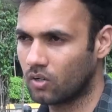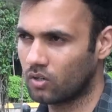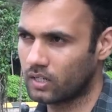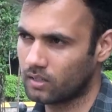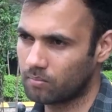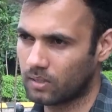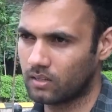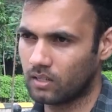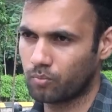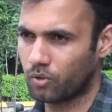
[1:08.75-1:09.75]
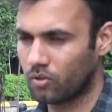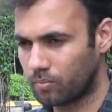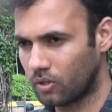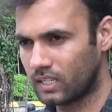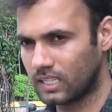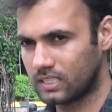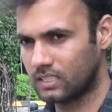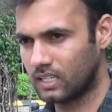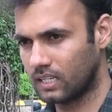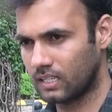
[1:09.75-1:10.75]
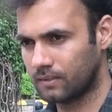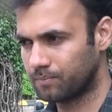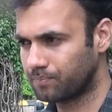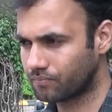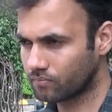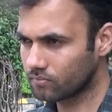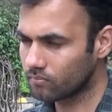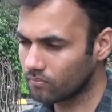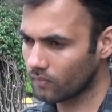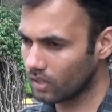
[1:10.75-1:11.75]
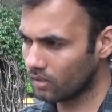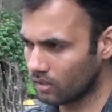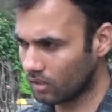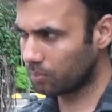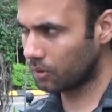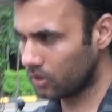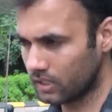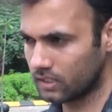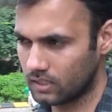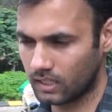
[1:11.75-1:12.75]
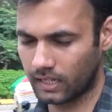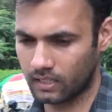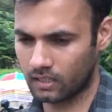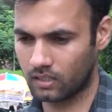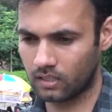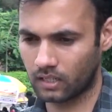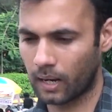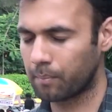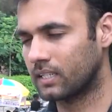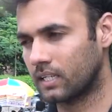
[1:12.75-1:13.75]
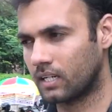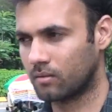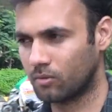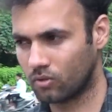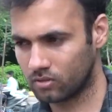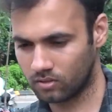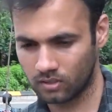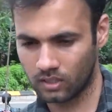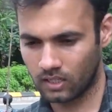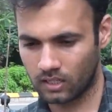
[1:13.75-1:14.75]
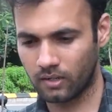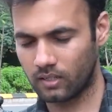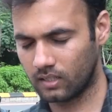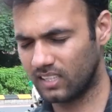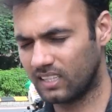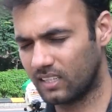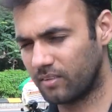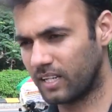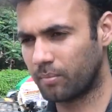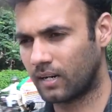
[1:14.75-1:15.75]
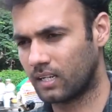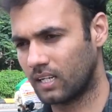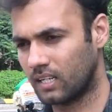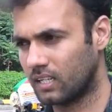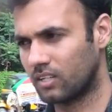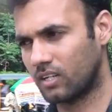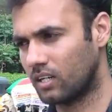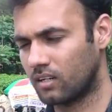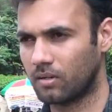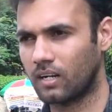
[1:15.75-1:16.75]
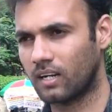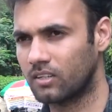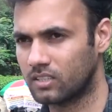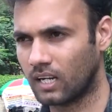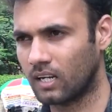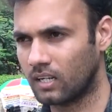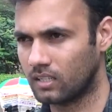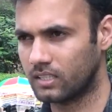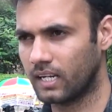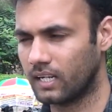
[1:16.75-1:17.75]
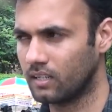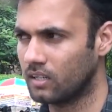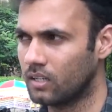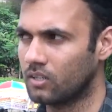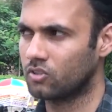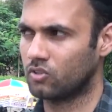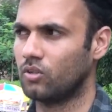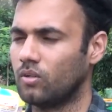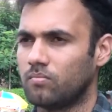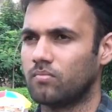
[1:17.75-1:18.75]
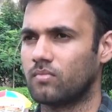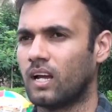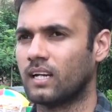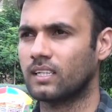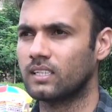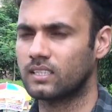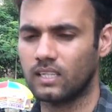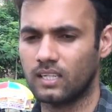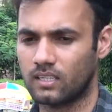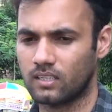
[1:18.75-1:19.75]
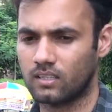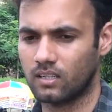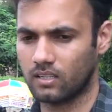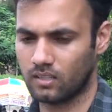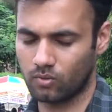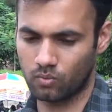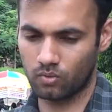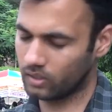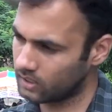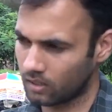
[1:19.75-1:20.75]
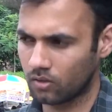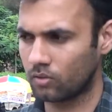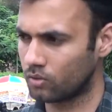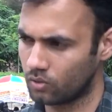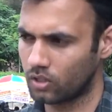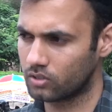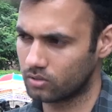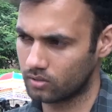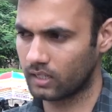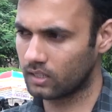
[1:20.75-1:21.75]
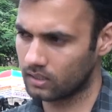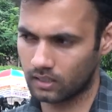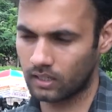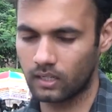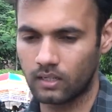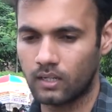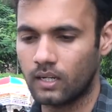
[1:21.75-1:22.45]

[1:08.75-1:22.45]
ఇంకోటి ఏంటంటే మధ్యలో పొలిటిక్స్ది కానీ పొలిటిక్స్ది ఆయన క్యాంపెయిన్ చేయడం కొంచెం అంటే ఇది వేరే పార్టీకి ఎదురెళ్ళడం అలాంటివి చాలా జరిగాయి సో నాకు తెలిసి లైక్ నిజాలు కూడా ఉండొచ్చు ఎంత అంటే